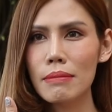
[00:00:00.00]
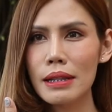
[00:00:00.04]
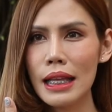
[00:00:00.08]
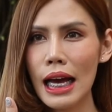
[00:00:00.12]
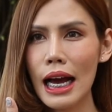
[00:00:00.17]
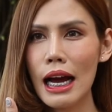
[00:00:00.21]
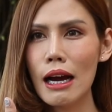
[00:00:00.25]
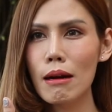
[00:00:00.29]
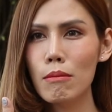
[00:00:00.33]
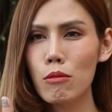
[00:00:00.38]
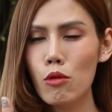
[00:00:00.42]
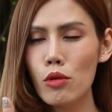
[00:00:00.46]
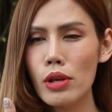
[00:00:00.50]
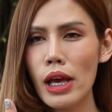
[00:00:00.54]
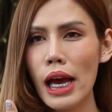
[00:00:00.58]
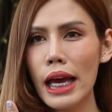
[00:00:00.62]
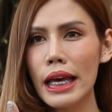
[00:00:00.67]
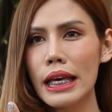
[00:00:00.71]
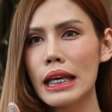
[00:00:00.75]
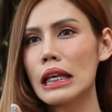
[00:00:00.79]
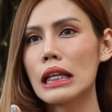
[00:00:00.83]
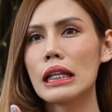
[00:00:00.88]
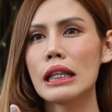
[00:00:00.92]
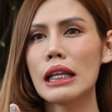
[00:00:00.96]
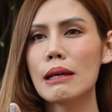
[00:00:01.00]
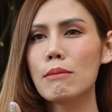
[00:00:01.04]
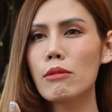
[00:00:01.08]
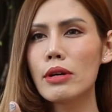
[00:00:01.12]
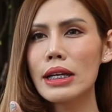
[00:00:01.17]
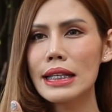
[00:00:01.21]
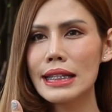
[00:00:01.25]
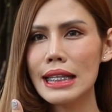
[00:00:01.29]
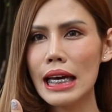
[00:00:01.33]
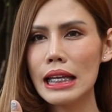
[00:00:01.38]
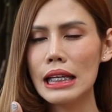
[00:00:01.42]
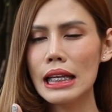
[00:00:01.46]
กับทางผู้ใหญ่ใน
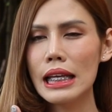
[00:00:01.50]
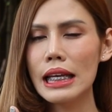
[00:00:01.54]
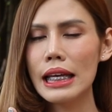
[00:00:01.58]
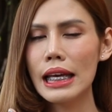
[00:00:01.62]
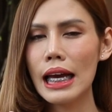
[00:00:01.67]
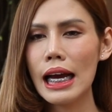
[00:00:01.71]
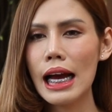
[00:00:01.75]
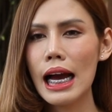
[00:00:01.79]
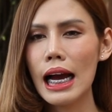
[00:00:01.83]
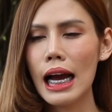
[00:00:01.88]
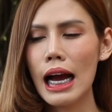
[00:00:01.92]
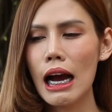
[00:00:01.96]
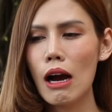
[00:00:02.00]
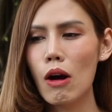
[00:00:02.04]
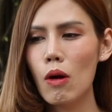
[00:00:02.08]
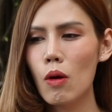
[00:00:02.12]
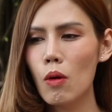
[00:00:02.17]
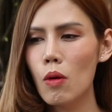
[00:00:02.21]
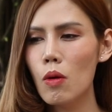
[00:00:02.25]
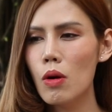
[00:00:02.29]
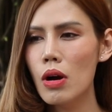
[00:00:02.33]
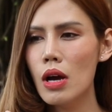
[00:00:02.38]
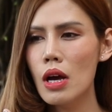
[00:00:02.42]
บริษัทอะไรเงี้ยค่ะเขา